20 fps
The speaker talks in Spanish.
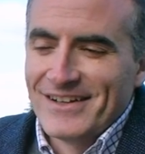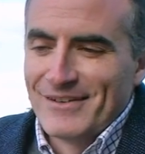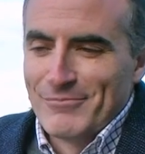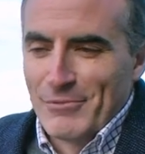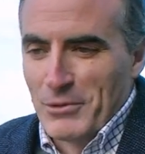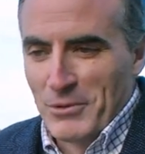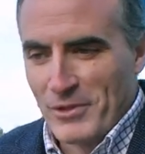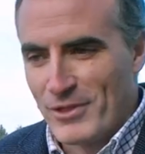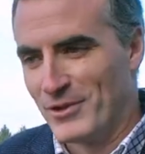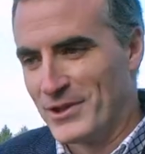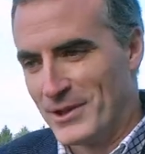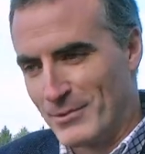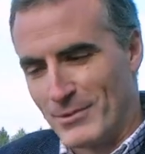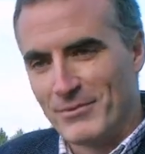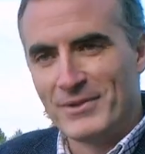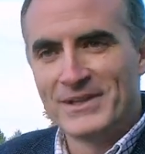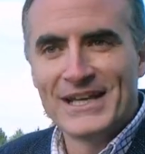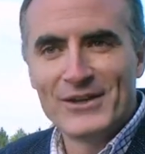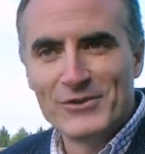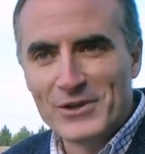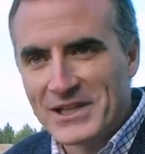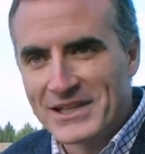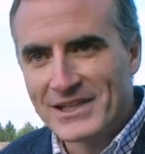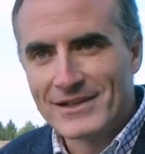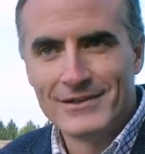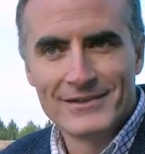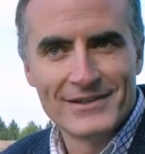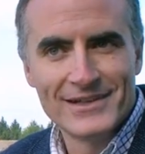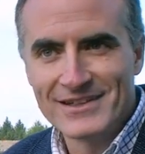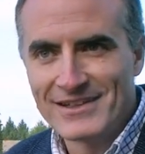El promoción te permitía unirte
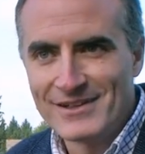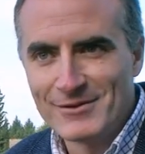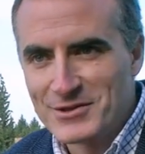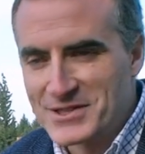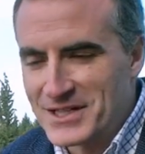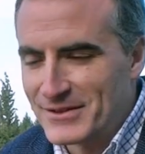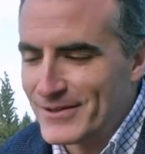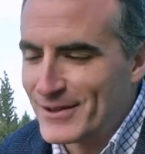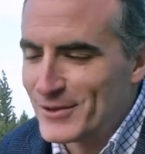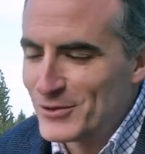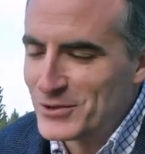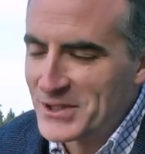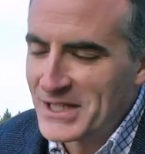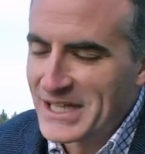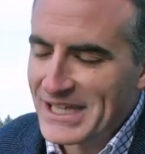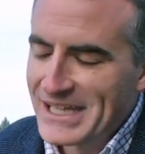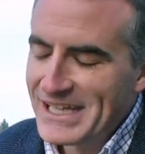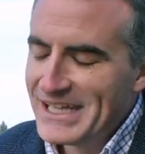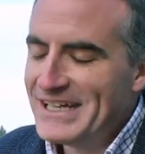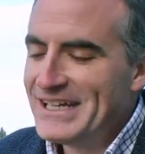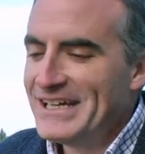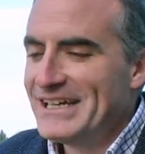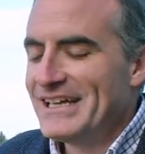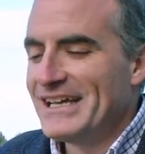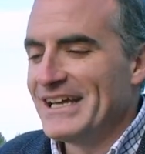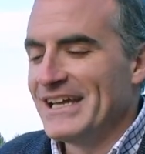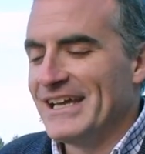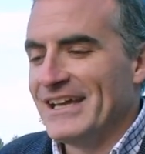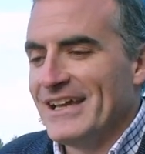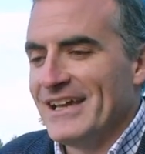con gente de muchas facultades
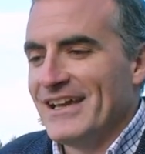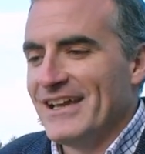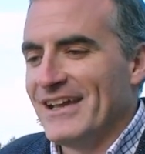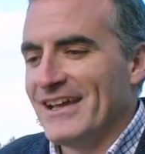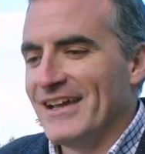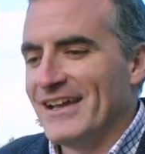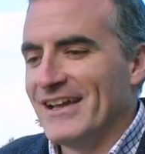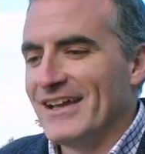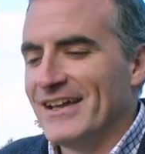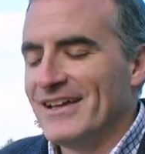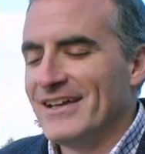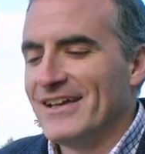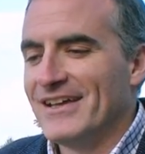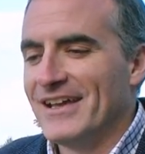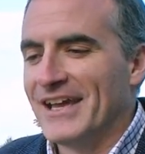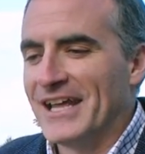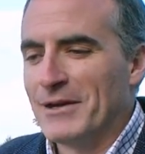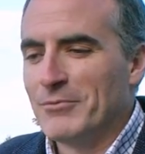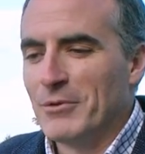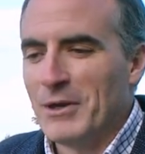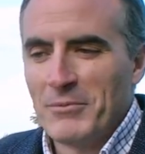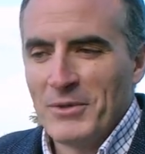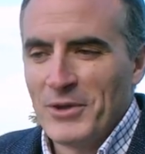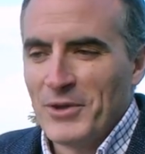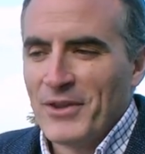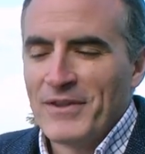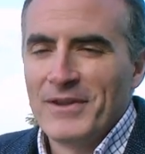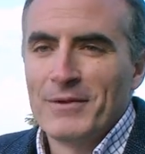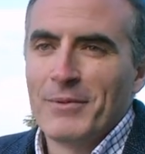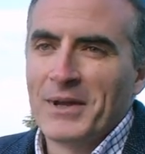y, éramos
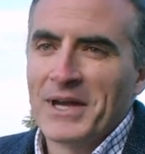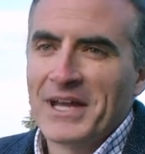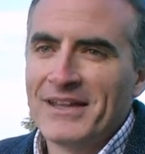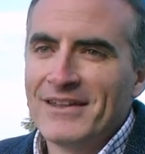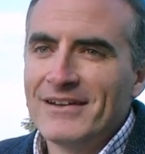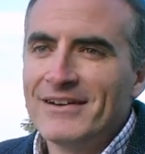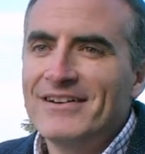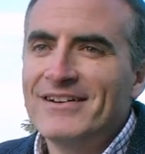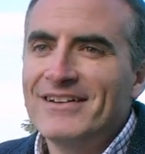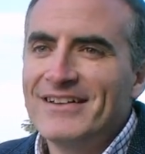amigos desde pequeños.